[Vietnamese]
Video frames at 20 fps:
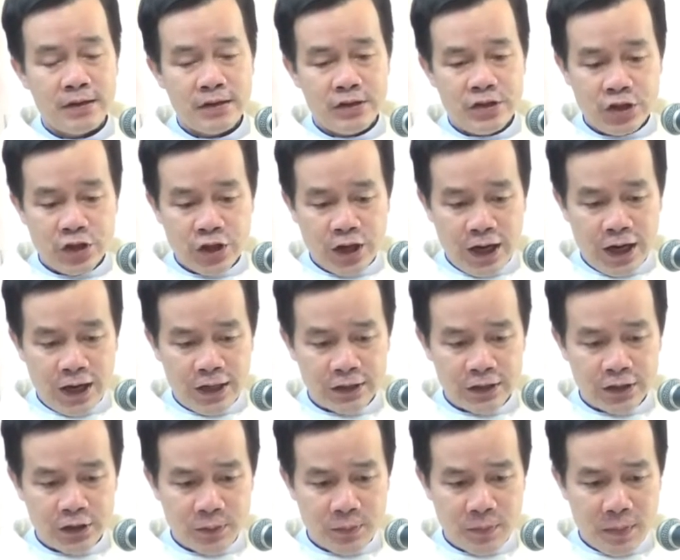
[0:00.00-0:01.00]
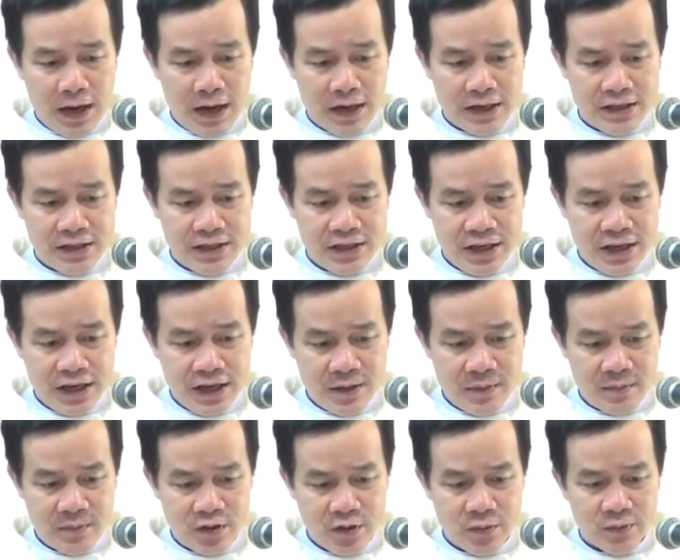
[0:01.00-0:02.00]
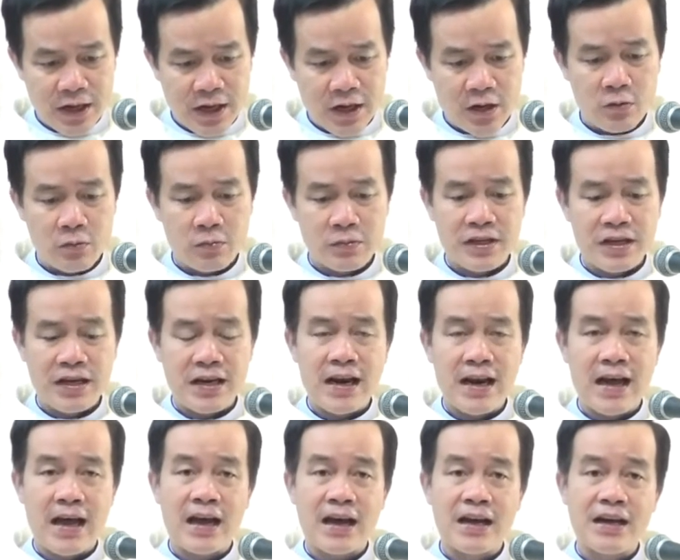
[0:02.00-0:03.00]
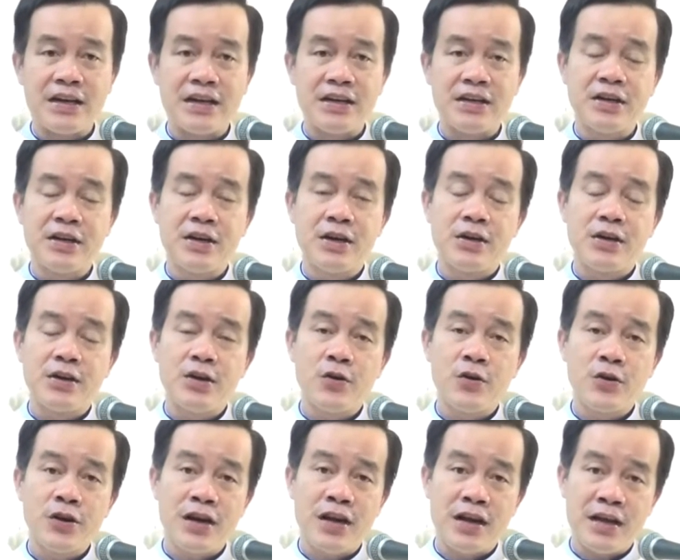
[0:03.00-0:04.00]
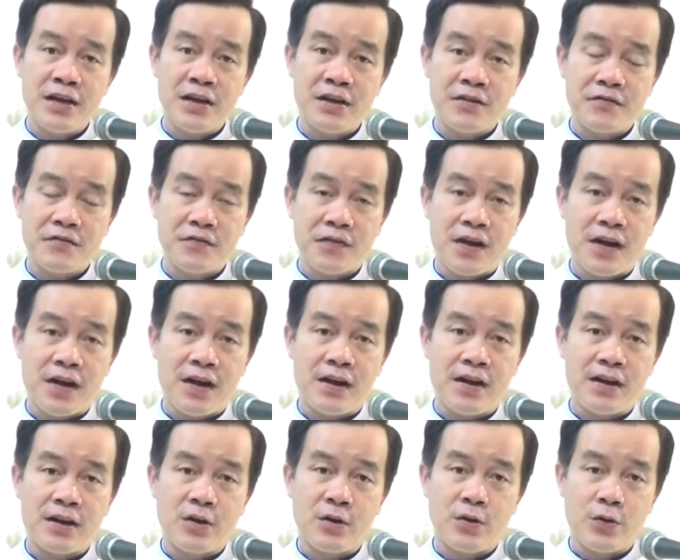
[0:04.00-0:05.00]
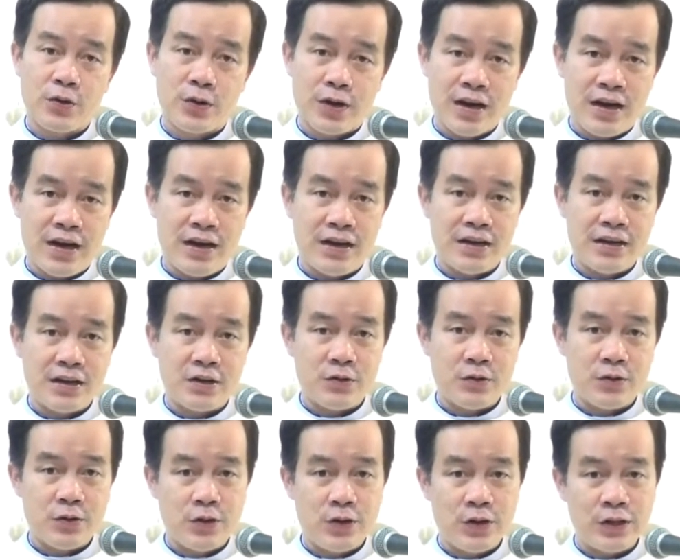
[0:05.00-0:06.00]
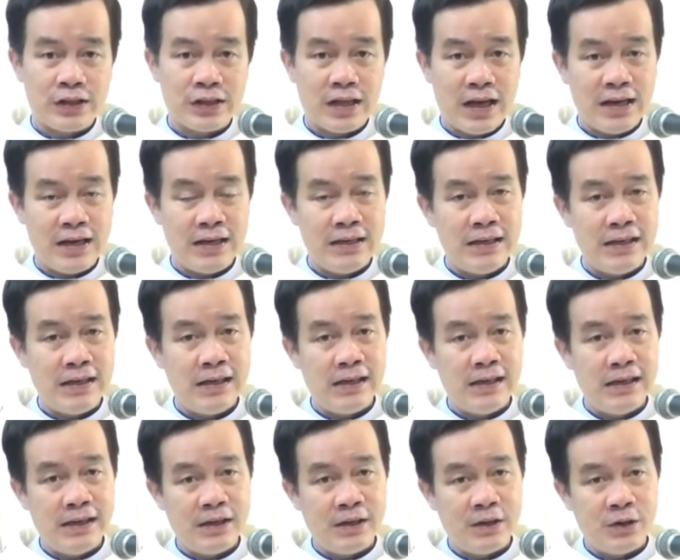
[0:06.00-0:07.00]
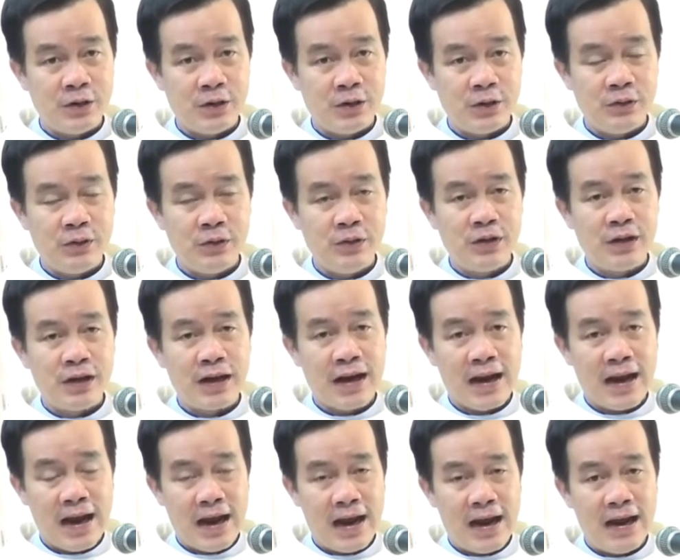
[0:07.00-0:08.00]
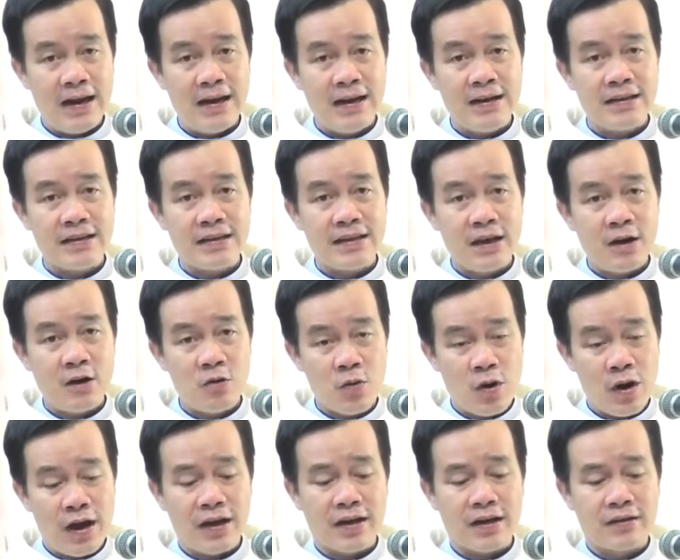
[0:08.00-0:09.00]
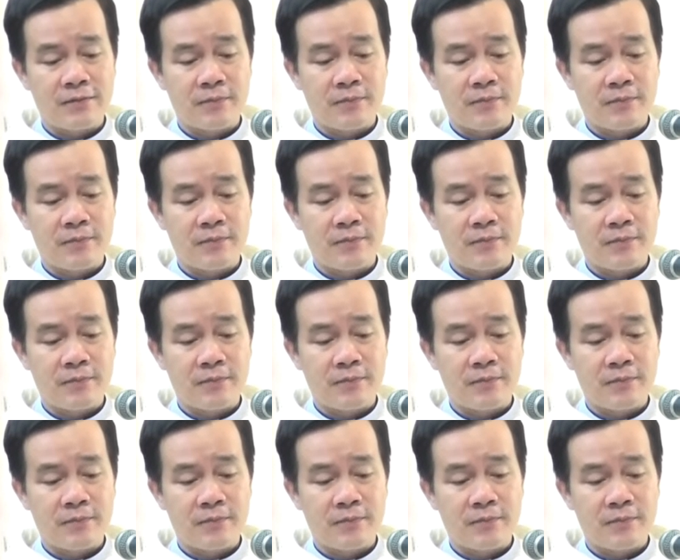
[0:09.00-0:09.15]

Trước hết, thưa bà anh chị em, chúng ta cùng nhìn lại đôi nét về cuộc đời của Thánh Leo Cả giáo hoàng.